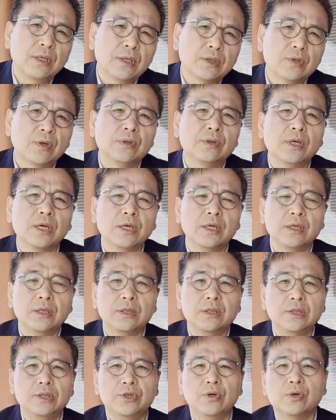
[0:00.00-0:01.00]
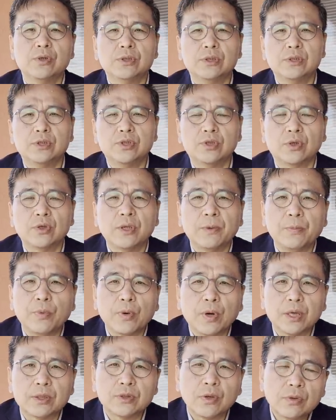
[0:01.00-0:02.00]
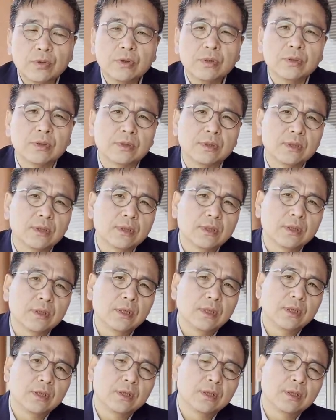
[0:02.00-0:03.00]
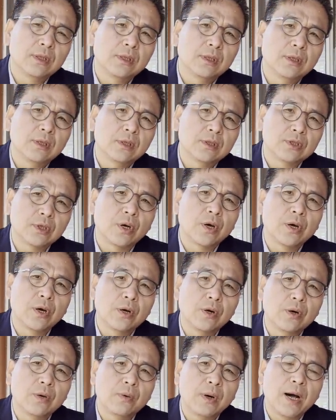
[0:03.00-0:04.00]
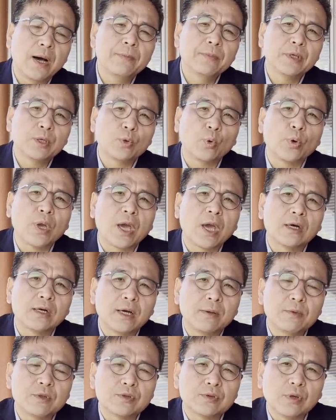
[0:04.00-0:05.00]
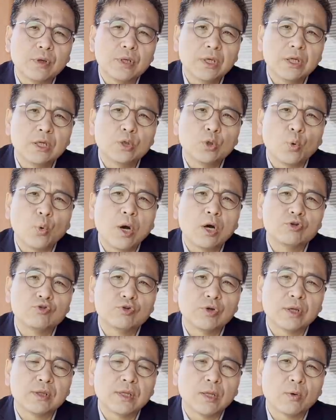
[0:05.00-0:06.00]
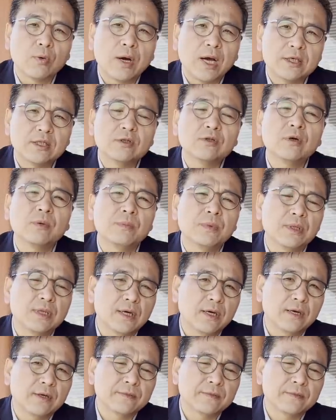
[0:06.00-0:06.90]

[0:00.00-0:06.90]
그런데 이혁진 전 대표가 선뜻 저와 함께 동행을 하면서 일을 도와주겠다고 하신 겁니다.